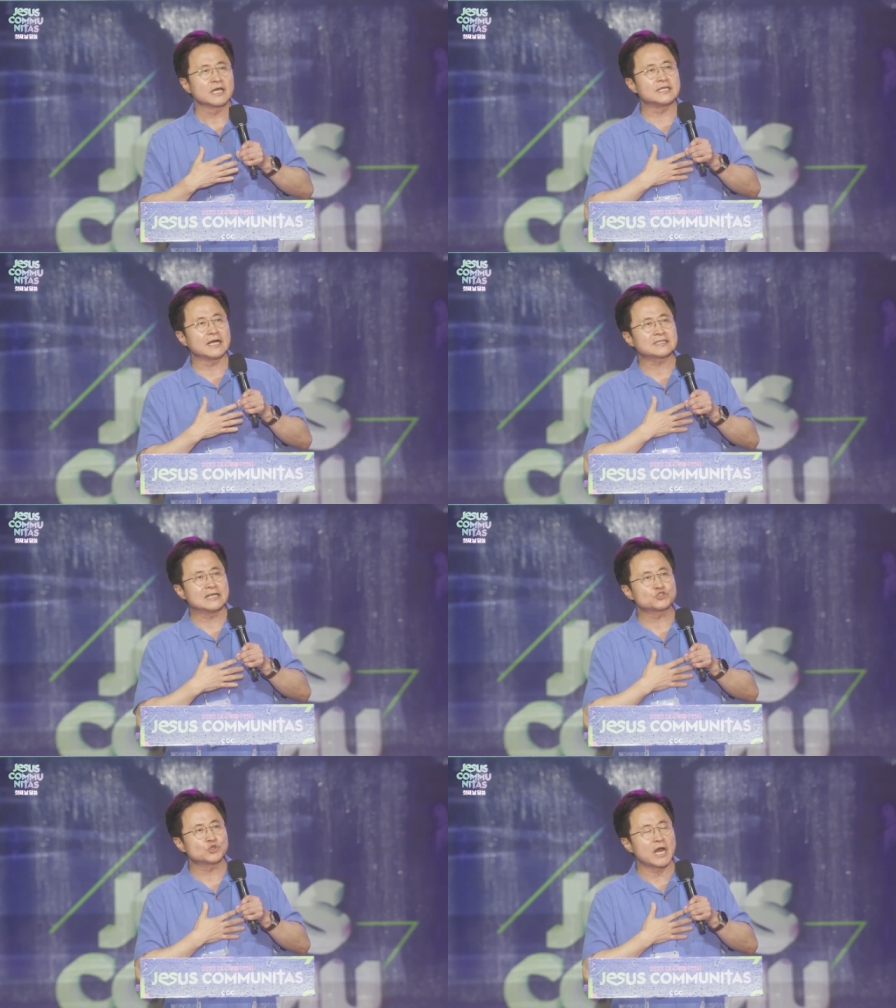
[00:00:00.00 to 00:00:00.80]
그냥
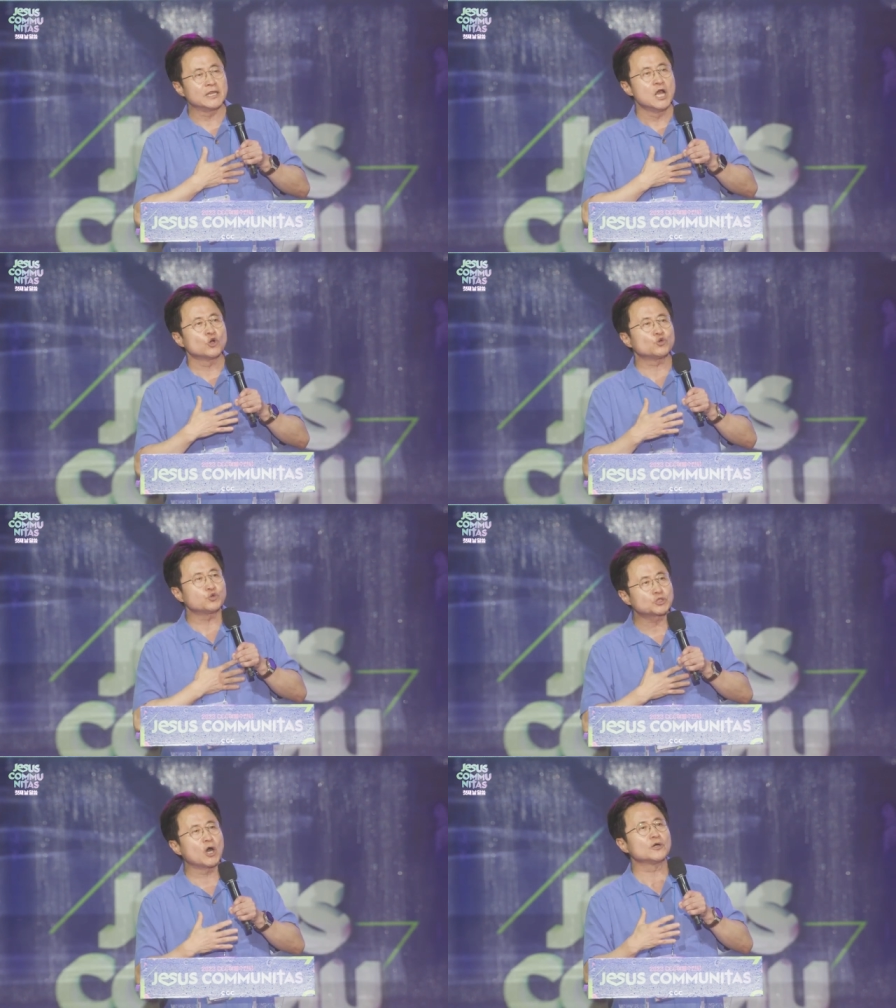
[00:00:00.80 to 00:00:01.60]
단순한
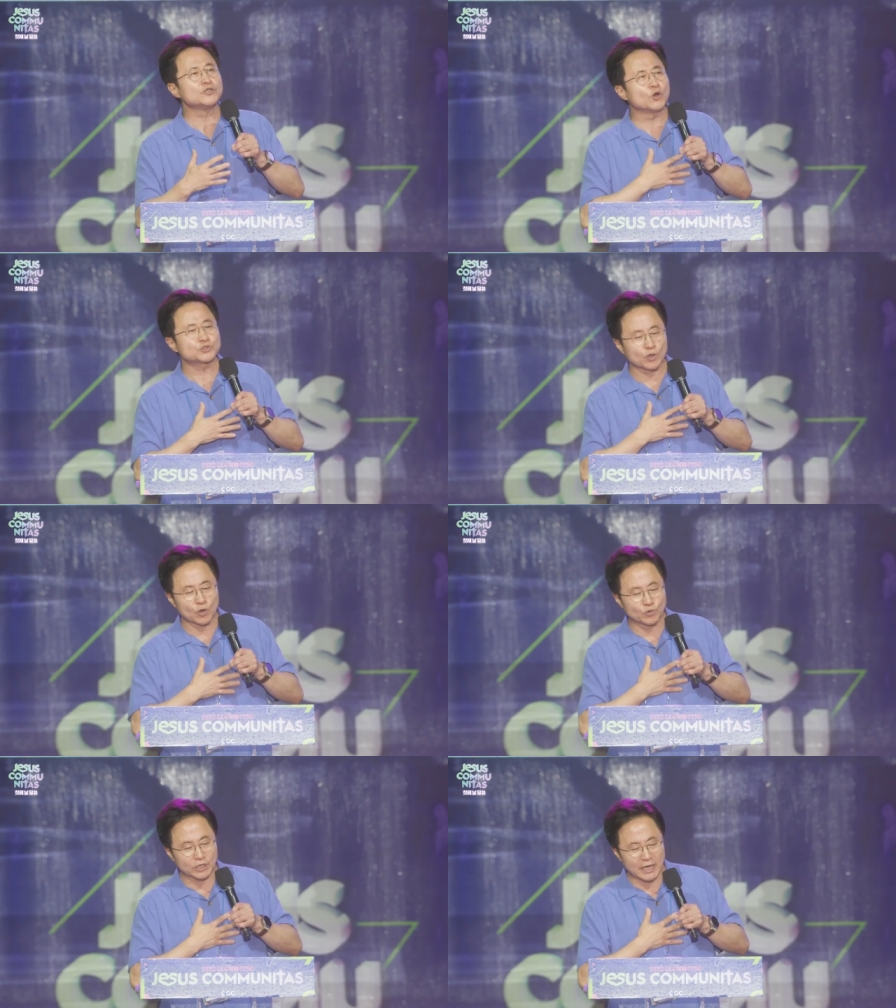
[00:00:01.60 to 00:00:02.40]
구성
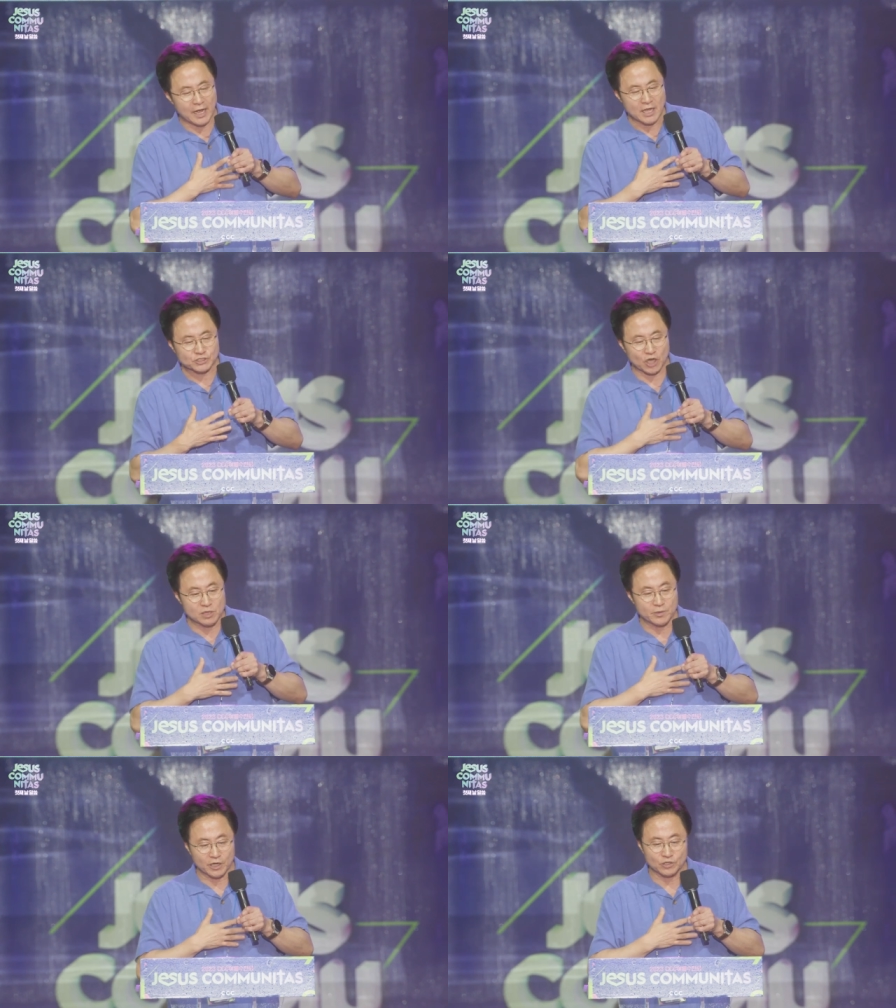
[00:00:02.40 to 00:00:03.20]
요소로 우리가
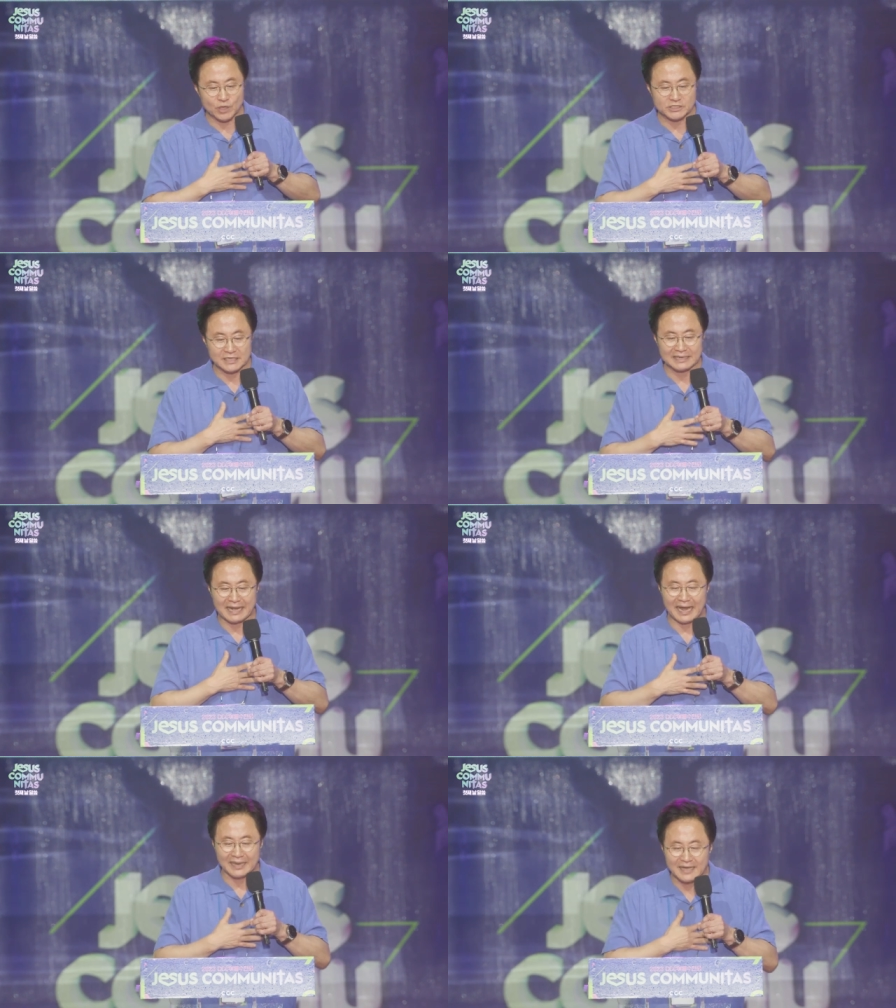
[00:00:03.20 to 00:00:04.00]
설명이 되질
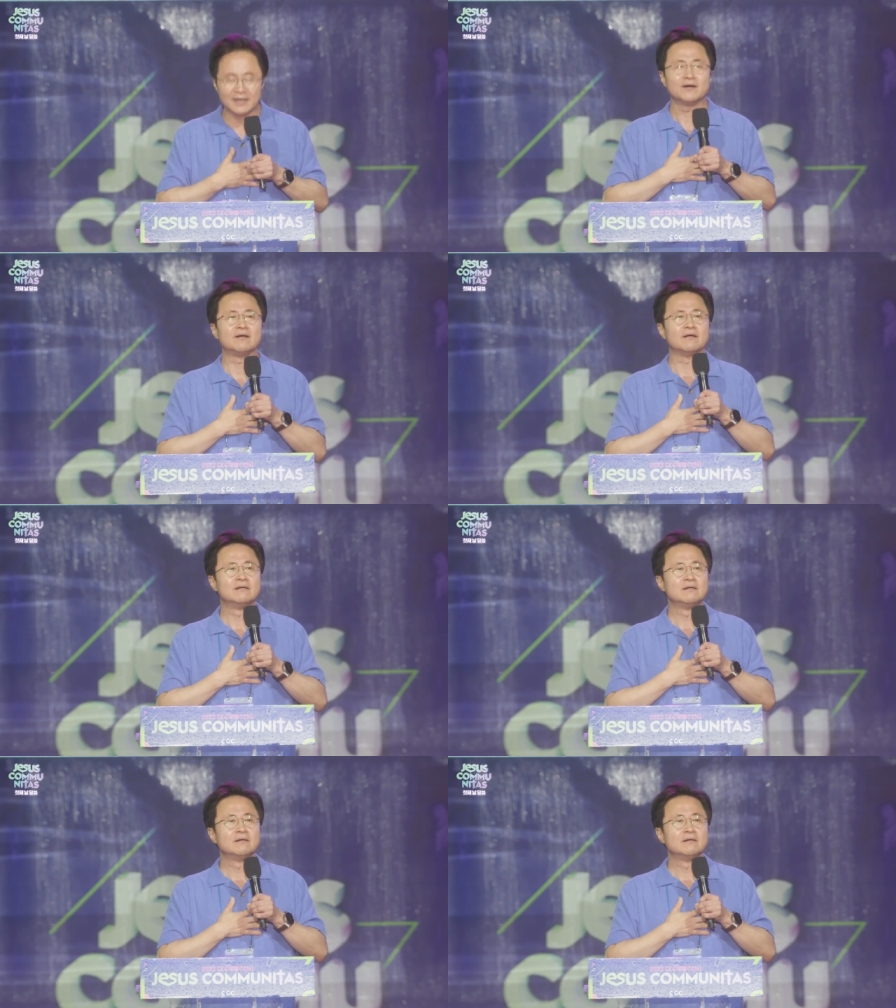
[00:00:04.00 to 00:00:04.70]
않아요.